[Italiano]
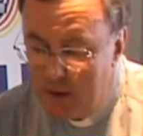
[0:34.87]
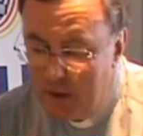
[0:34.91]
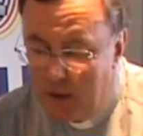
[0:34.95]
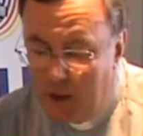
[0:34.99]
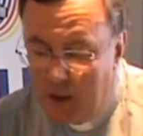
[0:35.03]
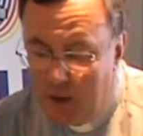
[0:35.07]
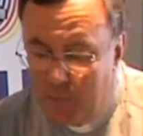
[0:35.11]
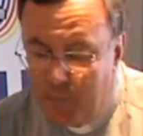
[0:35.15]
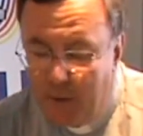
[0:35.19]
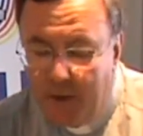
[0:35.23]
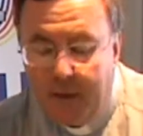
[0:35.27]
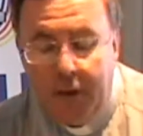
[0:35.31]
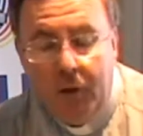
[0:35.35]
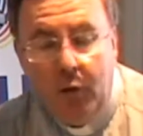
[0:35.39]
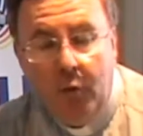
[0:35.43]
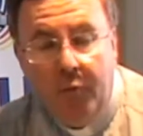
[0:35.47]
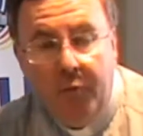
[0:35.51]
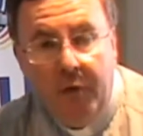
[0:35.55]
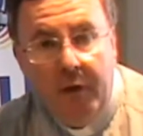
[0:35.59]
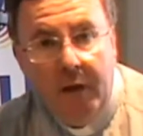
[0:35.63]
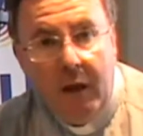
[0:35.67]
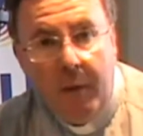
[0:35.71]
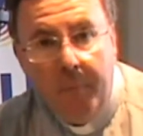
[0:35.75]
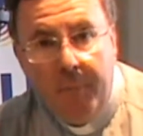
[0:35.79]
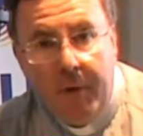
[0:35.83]
ha ribadito
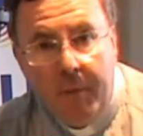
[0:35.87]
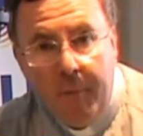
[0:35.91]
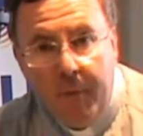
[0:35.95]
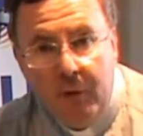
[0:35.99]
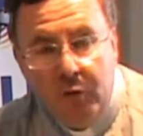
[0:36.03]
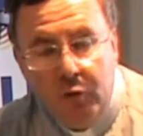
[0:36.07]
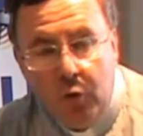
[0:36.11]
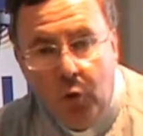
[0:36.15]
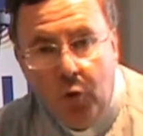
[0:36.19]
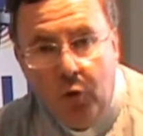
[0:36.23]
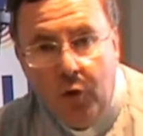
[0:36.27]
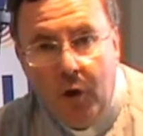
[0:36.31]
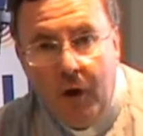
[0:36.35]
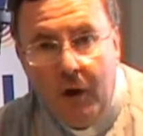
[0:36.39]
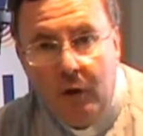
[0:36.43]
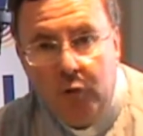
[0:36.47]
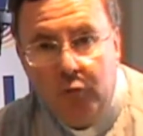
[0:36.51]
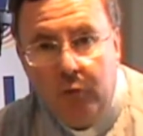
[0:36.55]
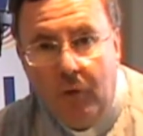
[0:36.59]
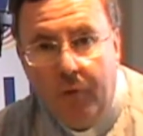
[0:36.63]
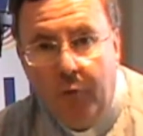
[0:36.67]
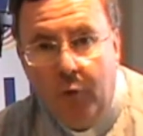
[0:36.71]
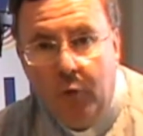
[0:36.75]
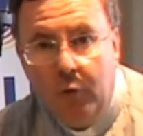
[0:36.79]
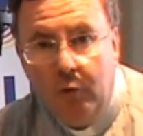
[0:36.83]
fin dai primi giorni la
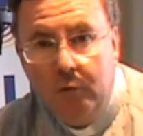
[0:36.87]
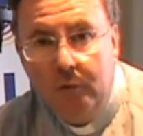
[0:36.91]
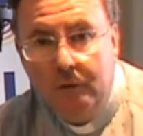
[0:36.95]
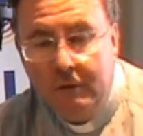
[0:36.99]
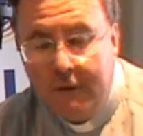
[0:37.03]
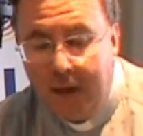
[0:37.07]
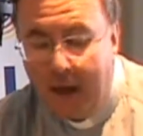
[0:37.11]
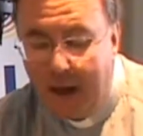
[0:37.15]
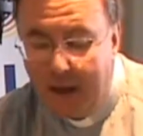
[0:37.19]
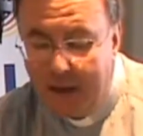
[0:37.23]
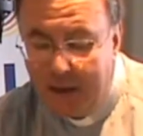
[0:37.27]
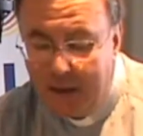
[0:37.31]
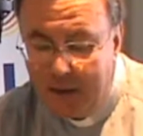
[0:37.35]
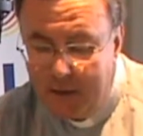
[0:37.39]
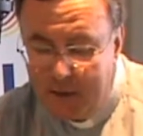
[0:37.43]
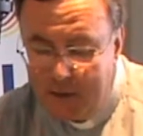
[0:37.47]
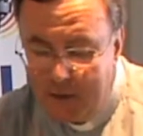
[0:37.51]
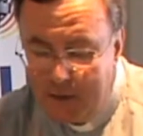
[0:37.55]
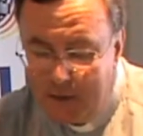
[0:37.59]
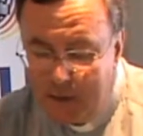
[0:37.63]
sua volontà